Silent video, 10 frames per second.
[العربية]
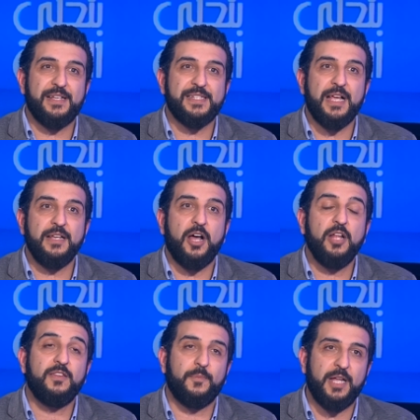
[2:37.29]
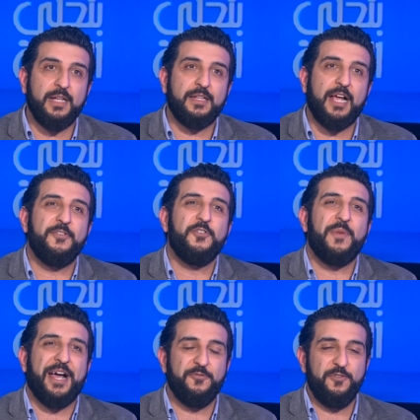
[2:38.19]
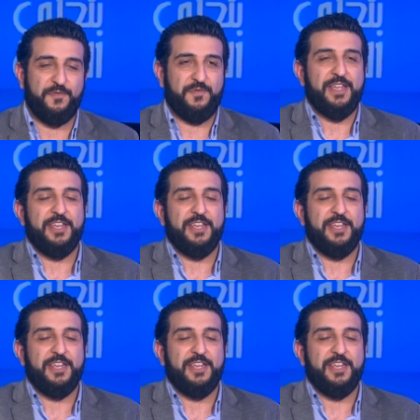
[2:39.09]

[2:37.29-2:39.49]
حصان هوت بلاد لانه معروف